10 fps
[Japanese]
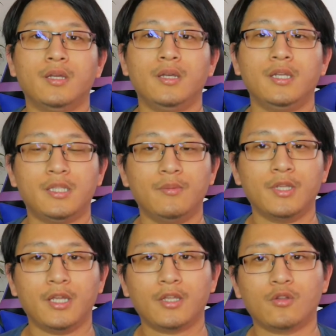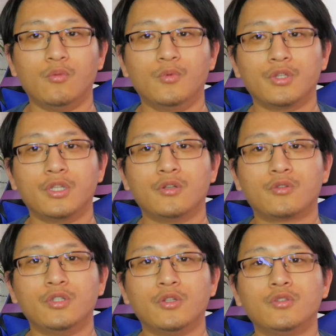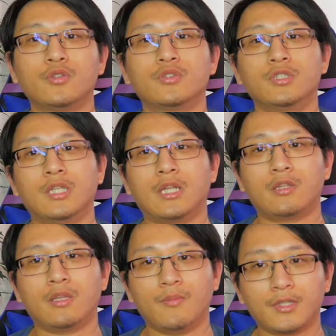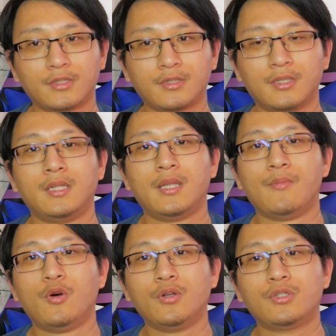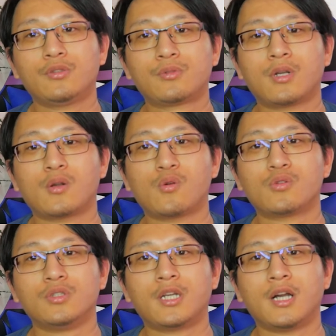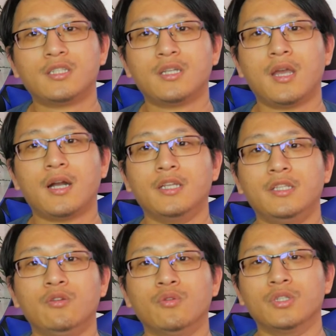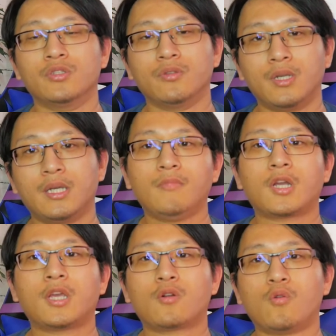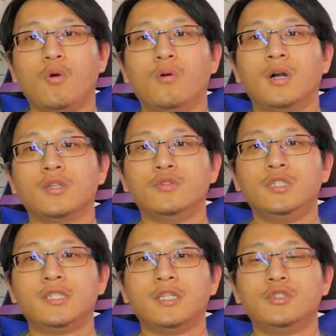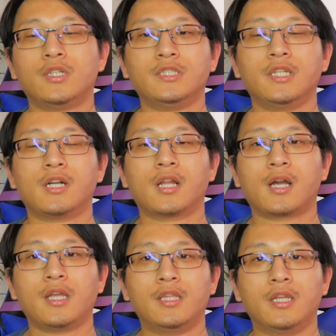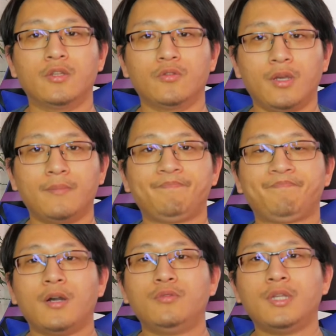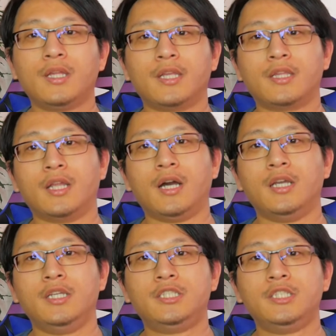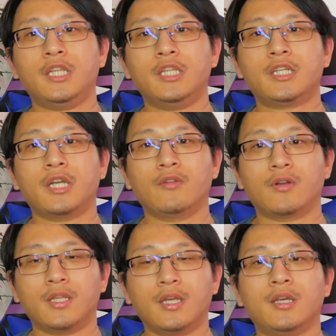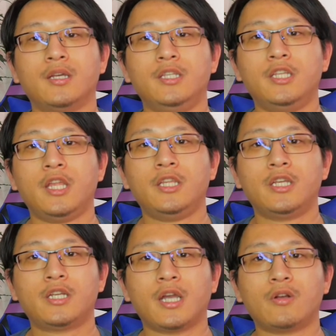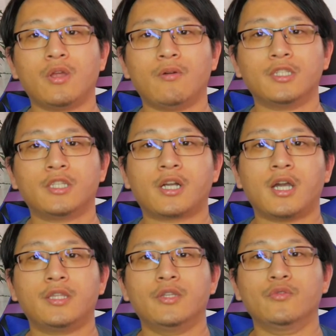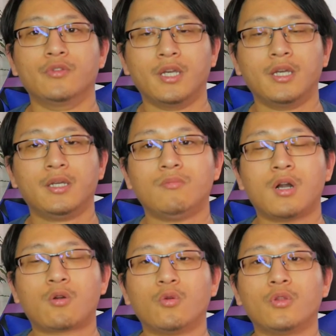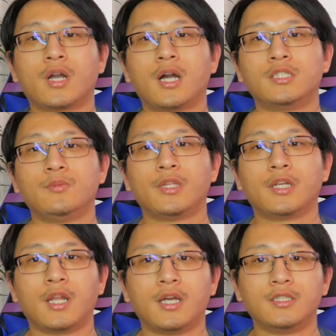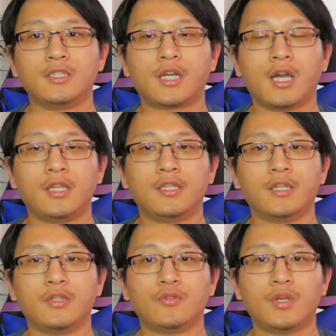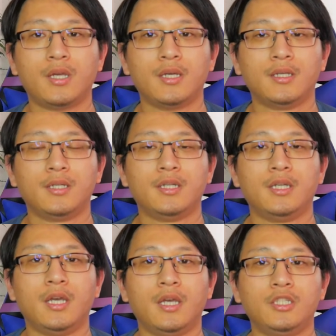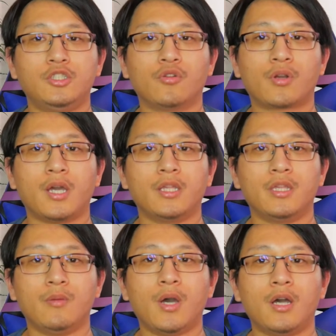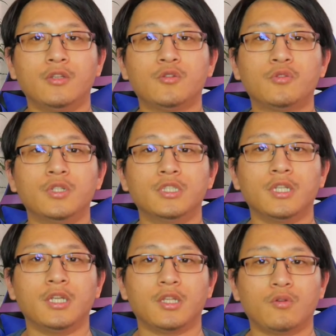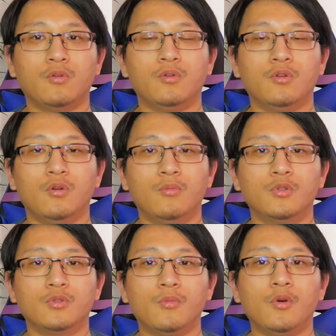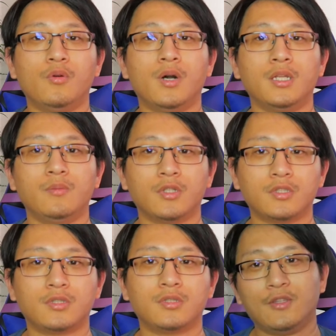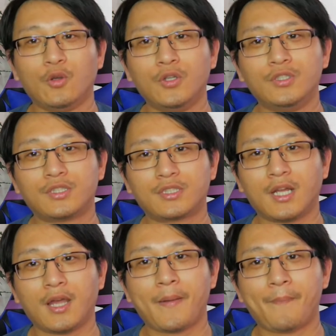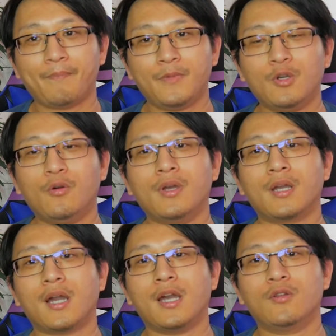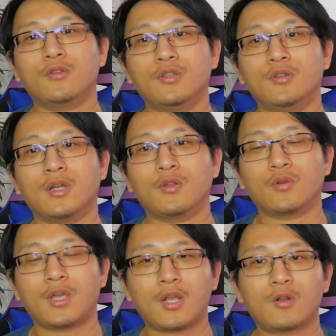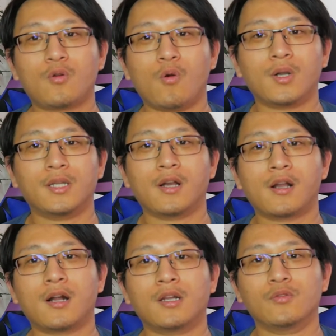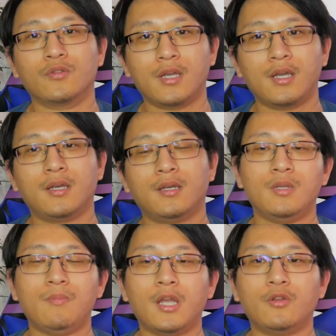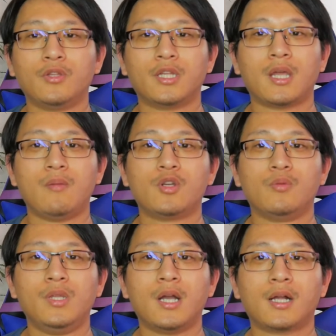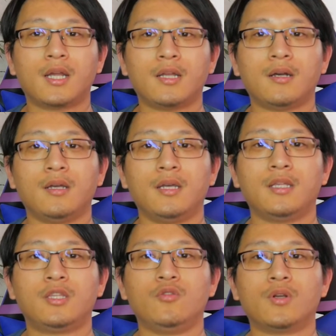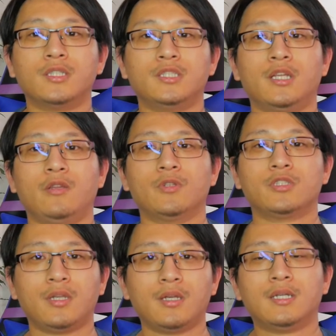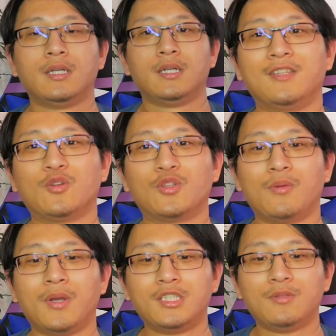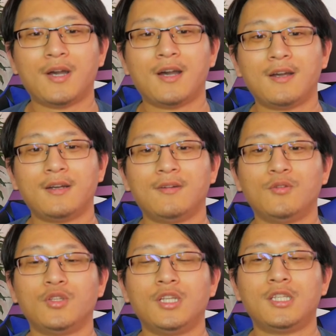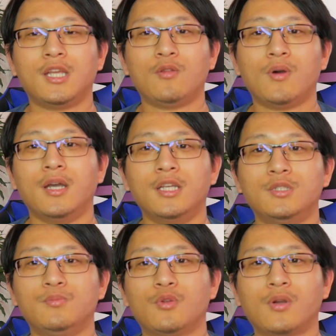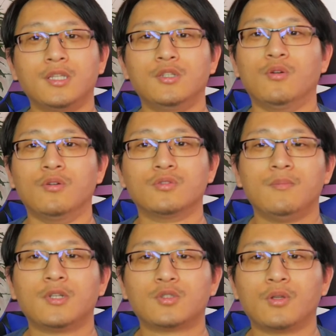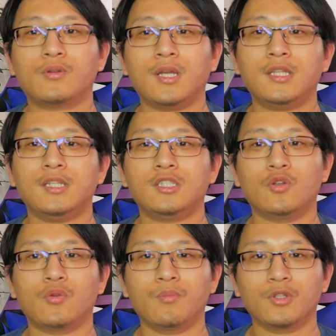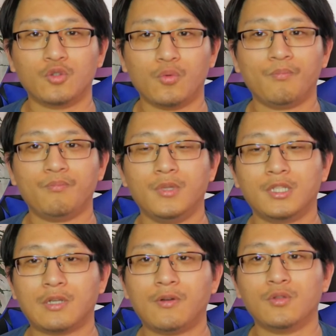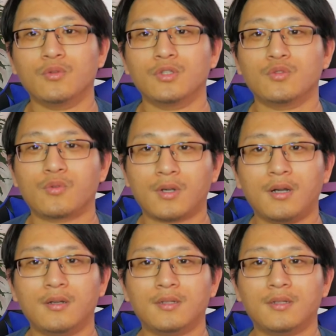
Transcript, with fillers: 行ってみたいなと思っている国の一つになってます。で、もう一カ国に関してはやはり日本ですよね。まあ結構、あの、にせんじゅうはちねんから帰ってないので、まあ普段だったらいちねんにいっかいとかね、にねんにいっかいぐらいは絶対帰ってるので、まあコロナが始まってから全然帰れてないので、えー、一度帰って、まあゆっくりしたいなと思うのもあります。ドイツから日本へ帰るっていうなると結構お金がかかるので、今いろんなタイミングを見ながら、えー、っていう感じになりますね。ということで、まあ、一番本当に行きたいのはエジプトか日本。まあそれぐらいにしておきましょう。皆さんはどうでしょうか？